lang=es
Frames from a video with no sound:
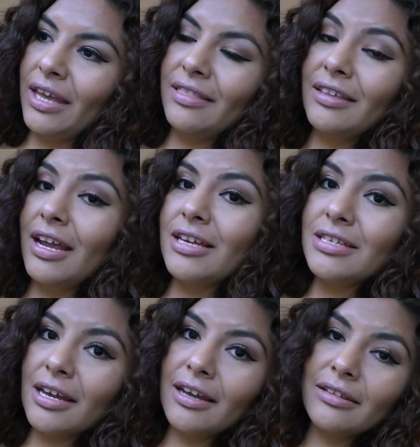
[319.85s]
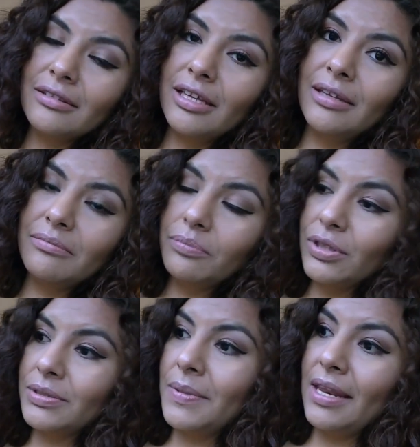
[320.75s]
y entre esa gente,
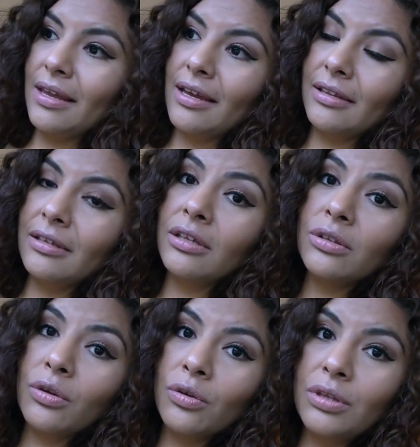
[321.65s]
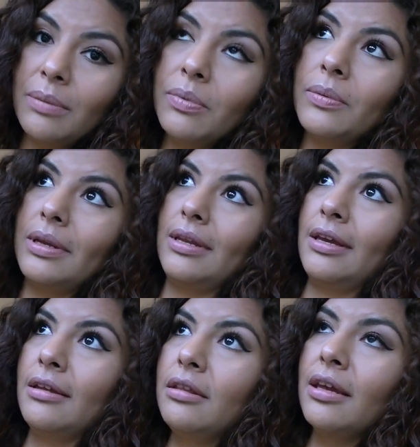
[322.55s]
pues viene gente de todo tipo,
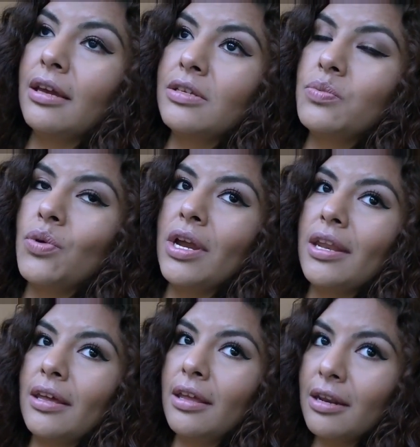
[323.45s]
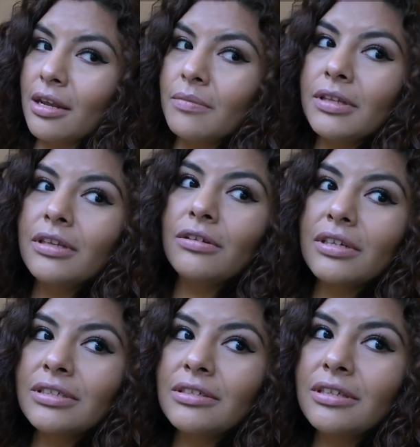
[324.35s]
viene gente que es buena, que realmente lo
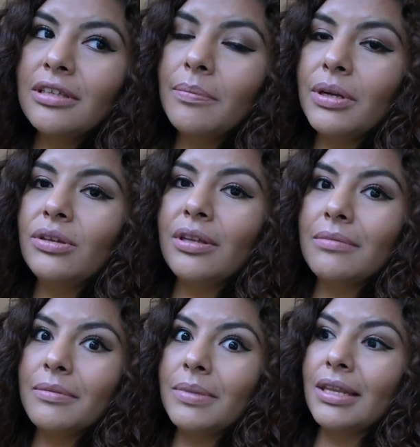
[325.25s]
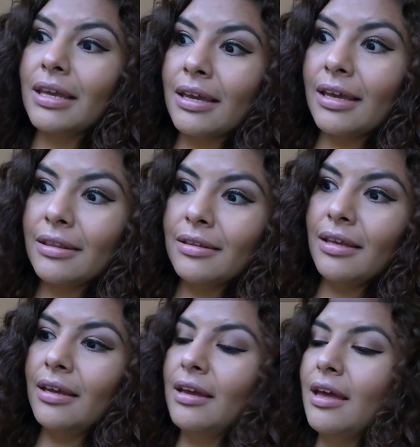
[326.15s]
necesita, pero también viene
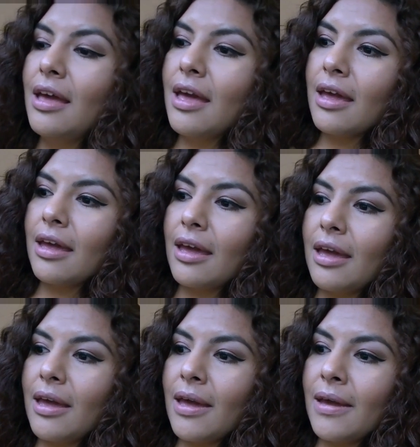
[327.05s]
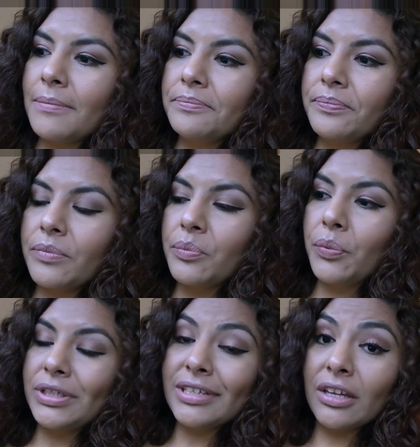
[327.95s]
gente que
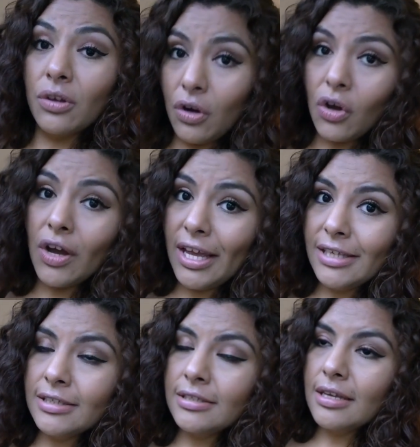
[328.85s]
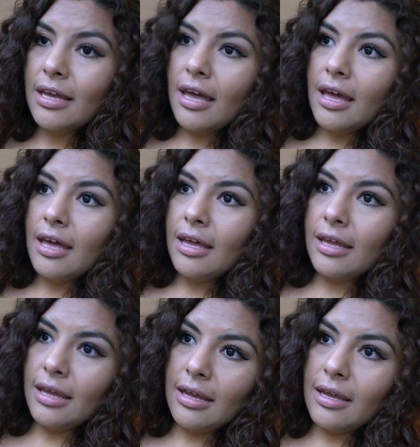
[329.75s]
pues que no lo es.
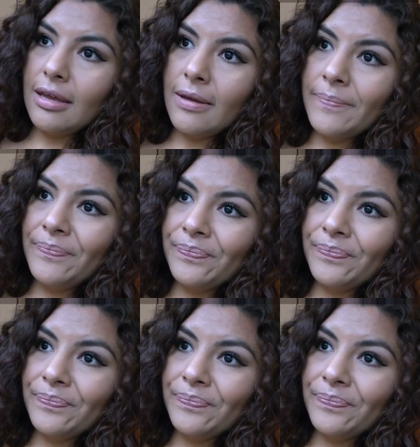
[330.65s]
Y,